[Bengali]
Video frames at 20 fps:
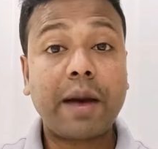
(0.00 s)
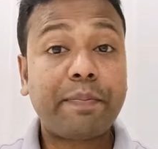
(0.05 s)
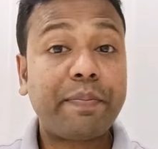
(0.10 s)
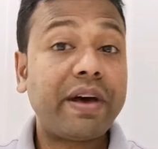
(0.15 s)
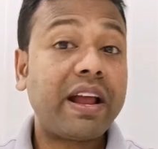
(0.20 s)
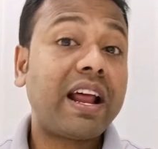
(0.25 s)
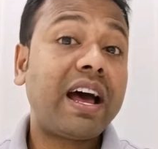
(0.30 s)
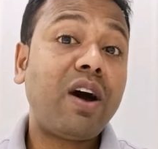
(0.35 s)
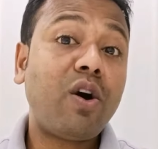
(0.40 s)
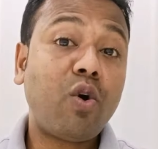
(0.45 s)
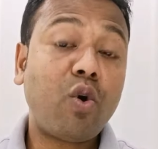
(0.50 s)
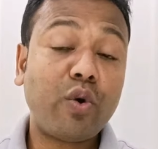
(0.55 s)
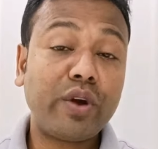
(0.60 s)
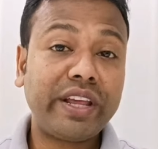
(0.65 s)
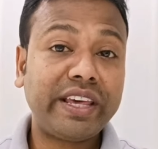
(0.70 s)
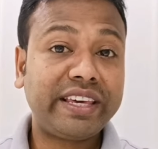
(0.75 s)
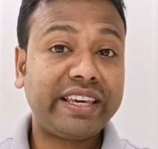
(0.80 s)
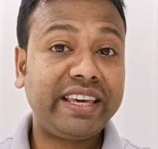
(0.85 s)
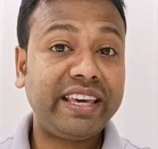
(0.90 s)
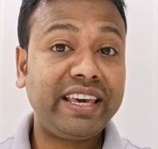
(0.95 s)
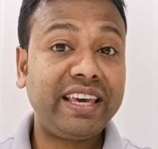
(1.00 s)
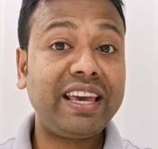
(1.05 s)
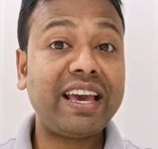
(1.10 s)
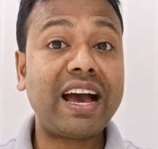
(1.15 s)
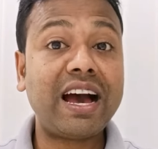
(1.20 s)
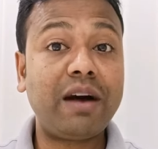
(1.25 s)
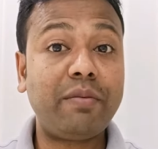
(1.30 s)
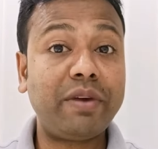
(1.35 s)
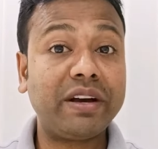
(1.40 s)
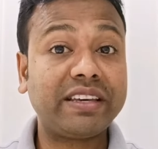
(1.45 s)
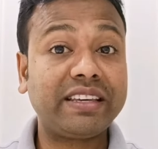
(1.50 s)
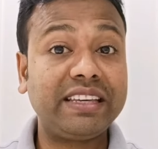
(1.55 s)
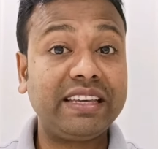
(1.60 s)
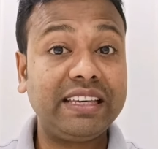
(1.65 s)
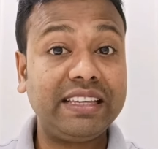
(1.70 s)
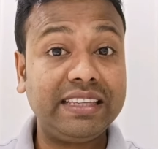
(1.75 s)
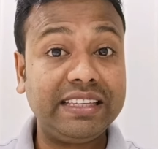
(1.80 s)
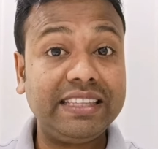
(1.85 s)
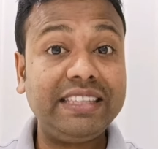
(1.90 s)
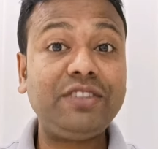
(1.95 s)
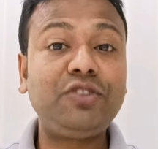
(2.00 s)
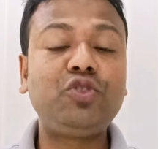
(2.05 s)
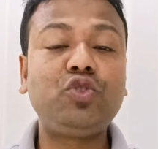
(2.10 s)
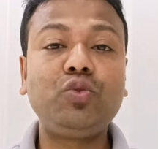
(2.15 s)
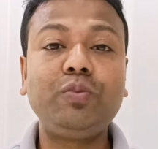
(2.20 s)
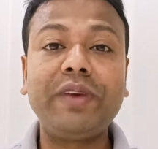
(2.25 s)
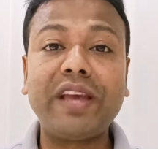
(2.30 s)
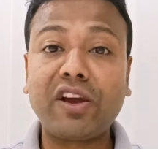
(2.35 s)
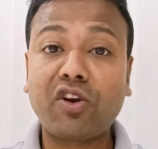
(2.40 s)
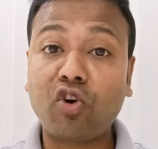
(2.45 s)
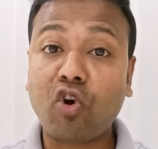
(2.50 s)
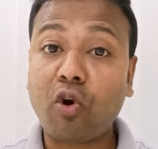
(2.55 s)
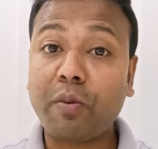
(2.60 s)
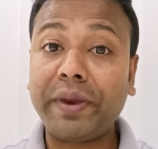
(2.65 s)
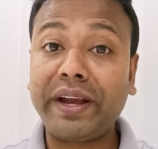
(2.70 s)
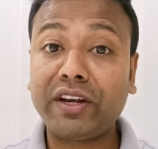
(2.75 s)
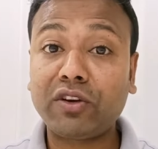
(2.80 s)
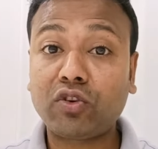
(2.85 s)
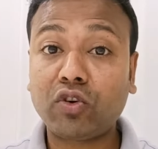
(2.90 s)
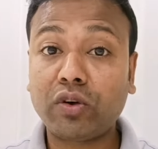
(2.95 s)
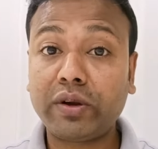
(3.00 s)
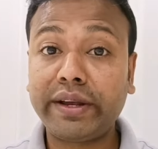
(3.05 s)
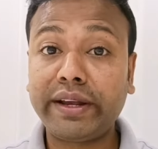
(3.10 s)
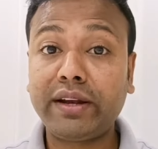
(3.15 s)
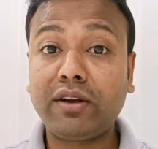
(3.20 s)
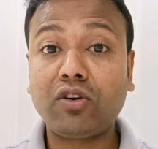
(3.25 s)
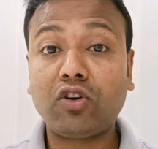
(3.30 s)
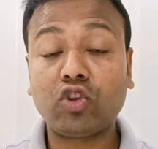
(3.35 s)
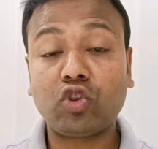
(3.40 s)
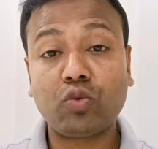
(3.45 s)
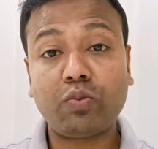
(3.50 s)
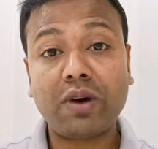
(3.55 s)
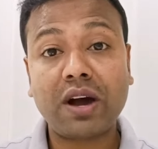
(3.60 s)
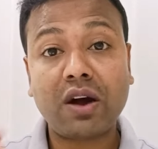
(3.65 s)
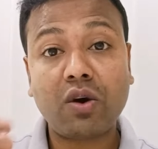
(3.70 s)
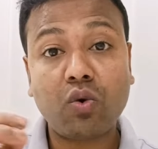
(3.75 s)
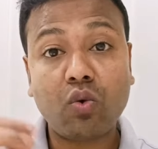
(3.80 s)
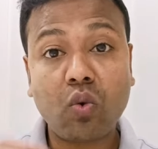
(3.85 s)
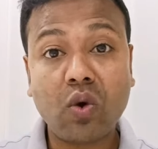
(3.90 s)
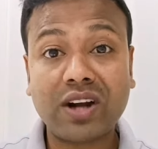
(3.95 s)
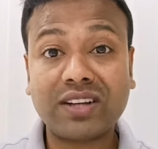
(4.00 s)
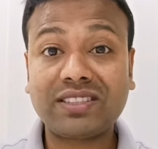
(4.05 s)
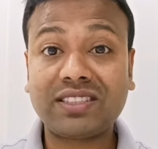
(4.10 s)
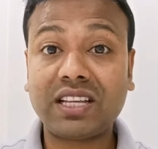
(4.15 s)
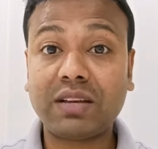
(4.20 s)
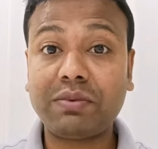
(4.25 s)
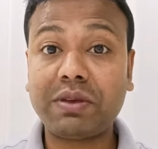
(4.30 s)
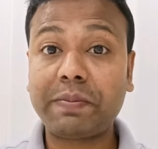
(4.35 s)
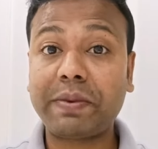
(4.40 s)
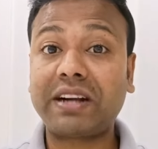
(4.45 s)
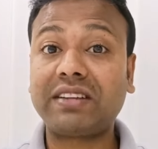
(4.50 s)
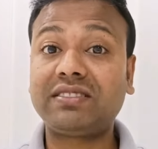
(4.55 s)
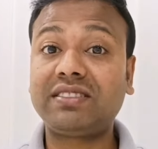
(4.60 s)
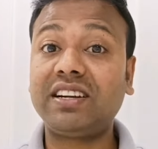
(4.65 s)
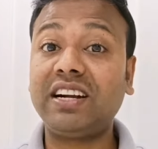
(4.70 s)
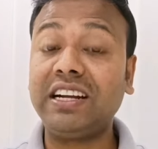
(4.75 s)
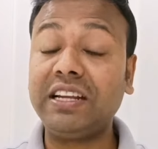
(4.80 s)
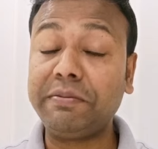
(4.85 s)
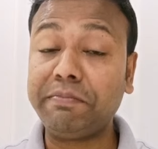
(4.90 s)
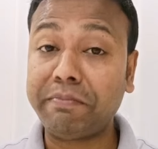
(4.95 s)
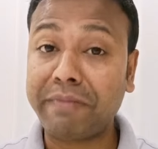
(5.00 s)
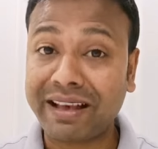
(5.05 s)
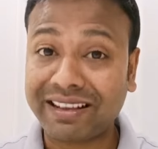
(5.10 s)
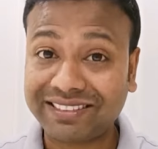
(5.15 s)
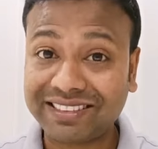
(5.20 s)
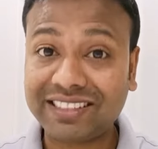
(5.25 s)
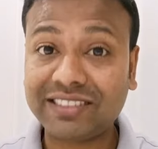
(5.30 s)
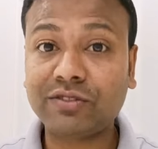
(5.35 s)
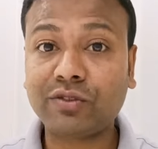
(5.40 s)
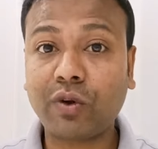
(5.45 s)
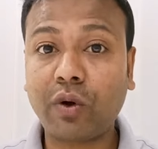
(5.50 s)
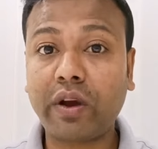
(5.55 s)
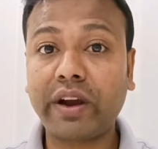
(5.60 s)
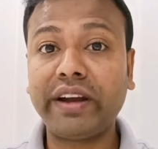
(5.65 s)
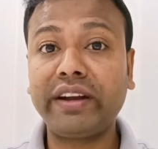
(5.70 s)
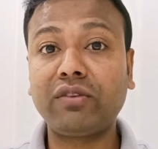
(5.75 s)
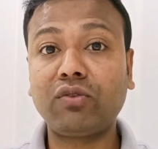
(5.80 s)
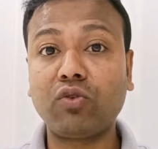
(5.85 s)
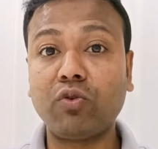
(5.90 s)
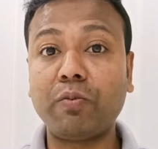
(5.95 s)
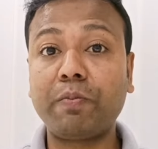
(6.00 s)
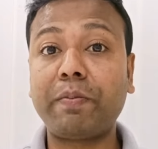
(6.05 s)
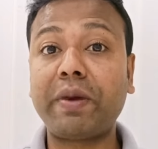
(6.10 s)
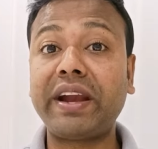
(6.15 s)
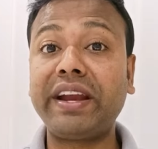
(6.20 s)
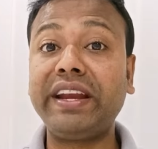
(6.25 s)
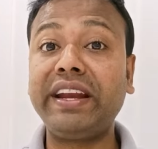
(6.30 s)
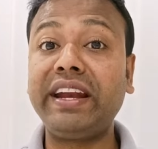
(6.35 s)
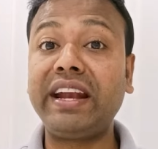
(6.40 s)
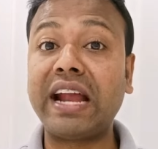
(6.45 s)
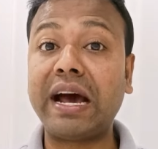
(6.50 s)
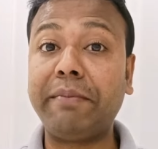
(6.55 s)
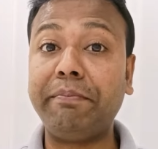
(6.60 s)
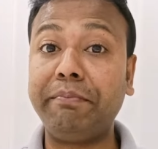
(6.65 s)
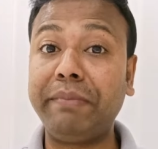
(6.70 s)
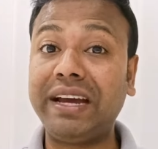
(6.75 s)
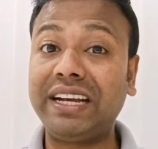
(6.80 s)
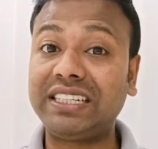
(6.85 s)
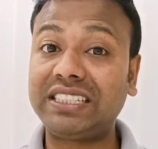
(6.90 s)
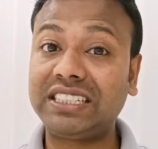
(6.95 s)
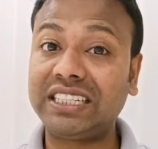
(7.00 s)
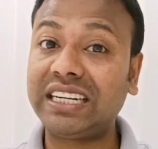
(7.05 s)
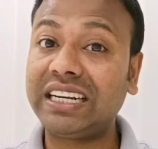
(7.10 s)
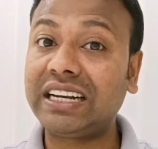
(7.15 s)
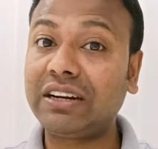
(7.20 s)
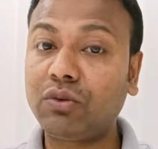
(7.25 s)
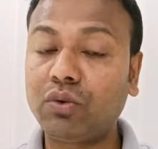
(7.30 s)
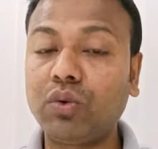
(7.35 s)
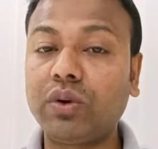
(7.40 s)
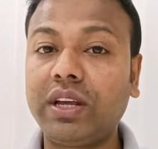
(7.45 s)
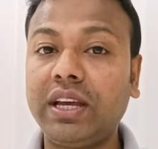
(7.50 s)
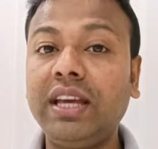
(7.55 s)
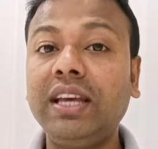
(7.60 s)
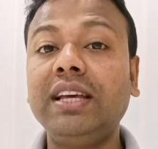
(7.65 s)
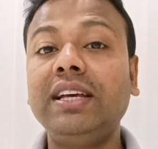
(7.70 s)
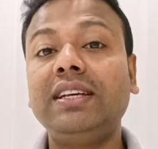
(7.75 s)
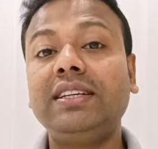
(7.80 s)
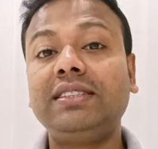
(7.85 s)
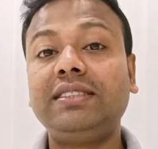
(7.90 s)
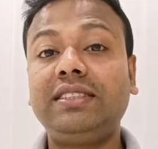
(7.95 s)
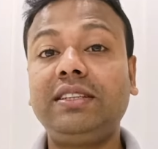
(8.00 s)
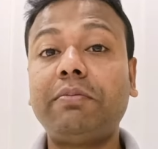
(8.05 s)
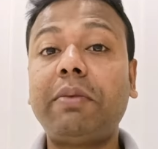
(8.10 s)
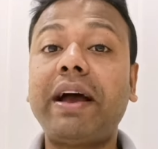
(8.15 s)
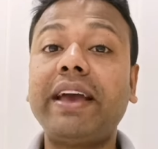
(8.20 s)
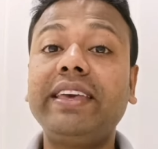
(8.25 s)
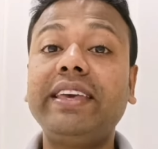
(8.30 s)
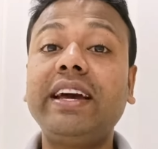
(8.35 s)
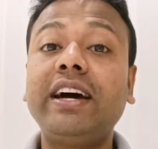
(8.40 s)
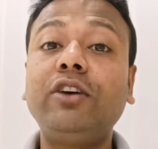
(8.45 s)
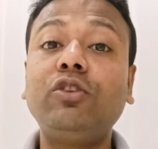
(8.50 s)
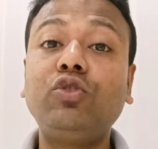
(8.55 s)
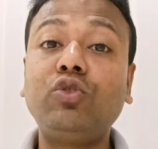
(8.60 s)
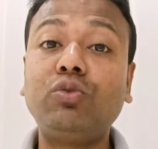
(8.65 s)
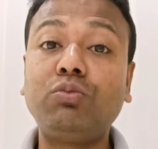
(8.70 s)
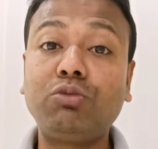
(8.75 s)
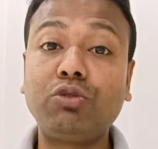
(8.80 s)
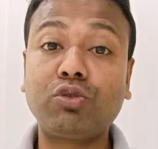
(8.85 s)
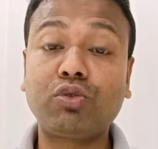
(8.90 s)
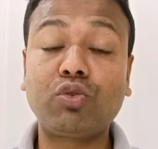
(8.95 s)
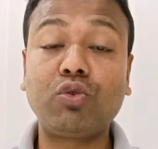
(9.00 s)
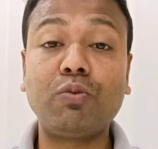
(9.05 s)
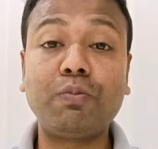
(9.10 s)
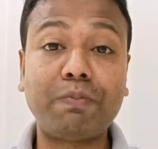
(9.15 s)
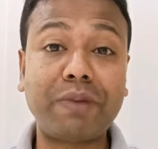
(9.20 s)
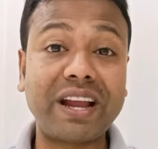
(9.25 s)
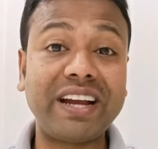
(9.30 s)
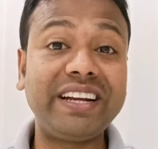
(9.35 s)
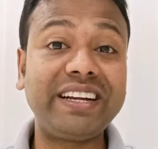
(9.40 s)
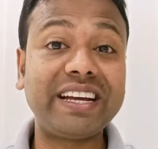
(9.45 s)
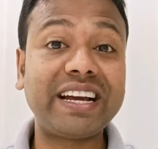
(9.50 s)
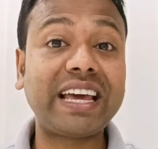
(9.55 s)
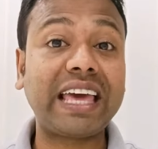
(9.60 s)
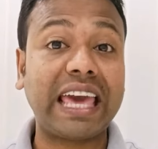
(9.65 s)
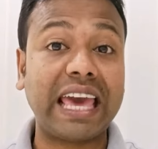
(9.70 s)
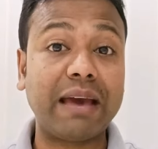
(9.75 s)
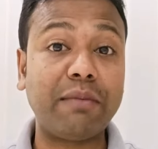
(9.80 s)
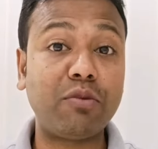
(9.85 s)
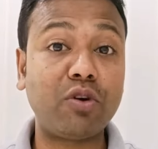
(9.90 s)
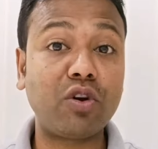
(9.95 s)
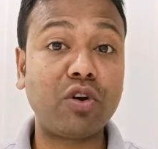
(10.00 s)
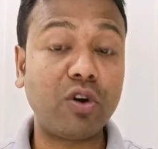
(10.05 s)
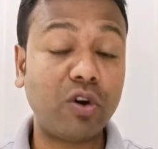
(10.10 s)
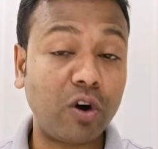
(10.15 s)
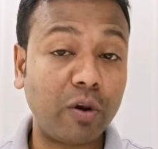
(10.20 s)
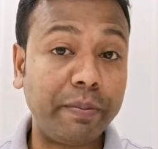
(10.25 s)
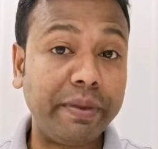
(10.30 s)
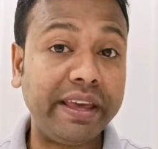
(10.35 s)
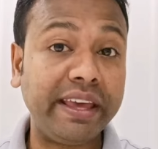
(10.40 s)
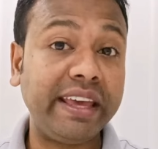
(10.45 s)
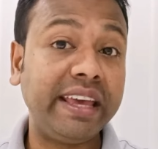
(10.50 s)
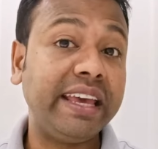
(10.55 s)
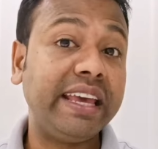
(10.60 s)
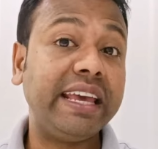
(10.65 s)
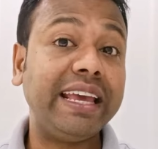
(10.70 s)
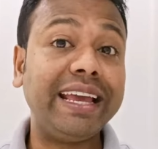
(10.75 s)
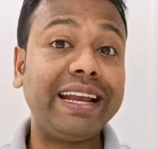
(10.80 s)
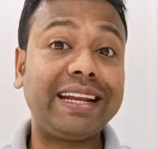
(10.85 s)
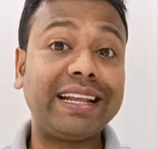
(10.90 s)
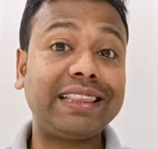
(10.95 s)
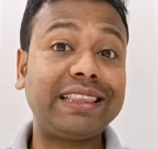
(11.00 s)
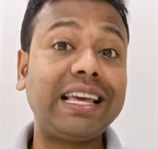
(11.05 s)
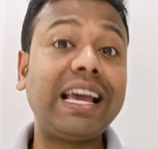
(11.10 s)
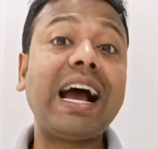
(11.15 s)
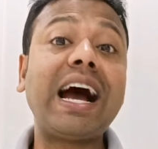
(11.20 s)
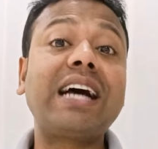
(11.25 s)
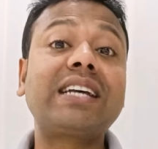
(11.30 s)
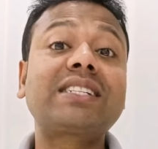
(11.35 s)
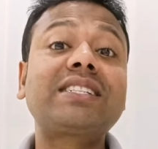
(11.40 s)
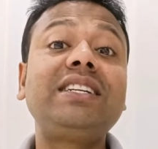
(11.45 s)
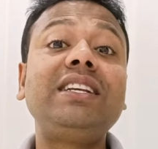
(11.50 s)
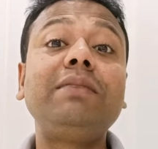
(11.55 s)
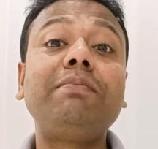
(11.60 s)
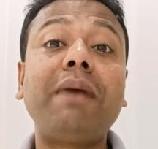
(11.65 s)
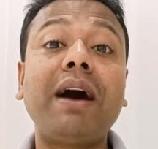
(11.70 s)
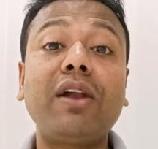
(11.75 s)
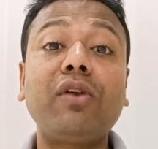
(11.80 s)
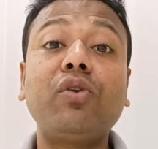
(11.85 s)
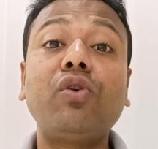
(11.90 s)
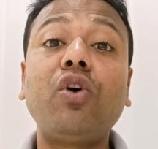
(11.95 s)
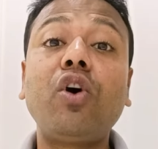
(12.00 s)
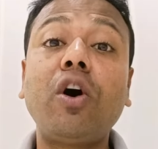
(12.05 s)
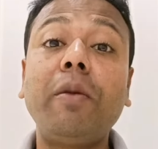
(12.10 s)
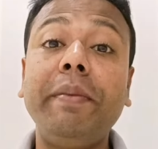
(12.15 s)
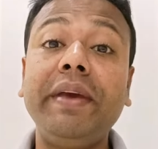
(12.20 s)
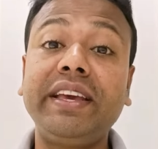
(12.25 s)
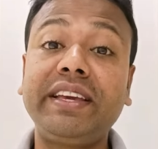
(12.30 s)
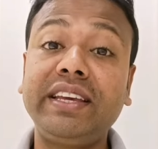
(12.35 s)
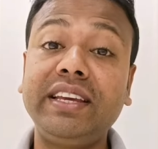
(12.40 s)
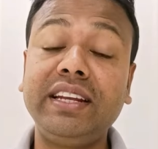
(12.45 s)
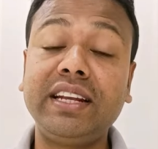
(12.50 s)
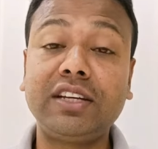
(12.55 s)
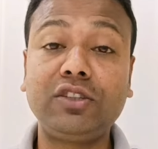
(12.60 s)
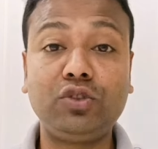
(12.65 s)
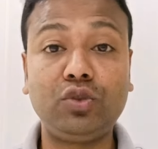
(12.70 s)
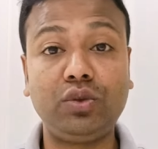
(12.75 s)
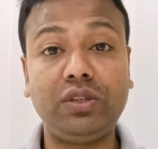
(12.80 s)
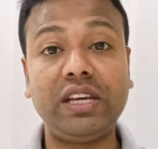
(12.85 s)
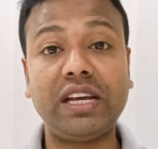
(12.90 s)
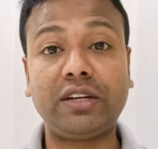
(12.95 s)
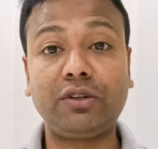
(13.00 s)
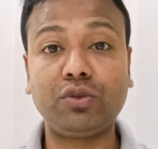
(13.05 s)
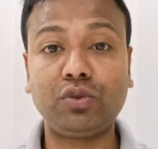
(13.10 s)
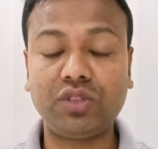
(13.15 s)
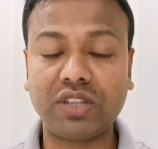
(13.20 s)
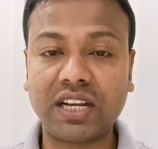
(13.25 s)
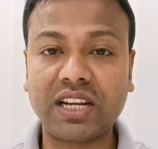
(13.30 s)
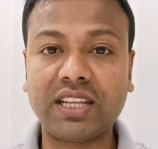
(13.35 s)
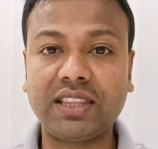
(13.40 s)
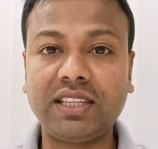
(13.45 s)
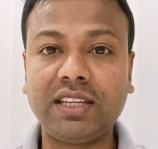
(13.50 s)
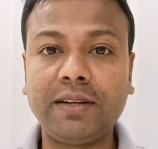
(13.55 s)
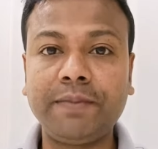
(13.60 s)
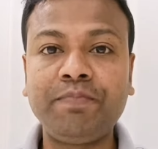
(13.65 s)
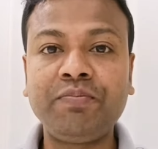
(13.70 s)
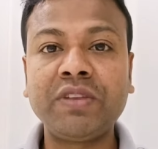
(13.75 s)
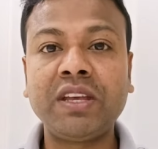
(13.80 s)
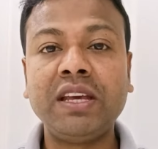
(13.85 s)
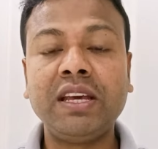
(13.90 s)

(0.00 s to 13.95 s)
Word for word: আপনারা অনেকে আমাকে ইউটিউবে কমেন্ট করেন অথবা হোয়াটসঅ্যাপে পার্সোনালি মেসেজ করেন কোম্পানির নাম মেনশন করে যে ভাইয়া অমুক কোম্পানিটা কেমন হবে এটাতে আসলে ভালো হবে কিনা যদি একটু জানাতেন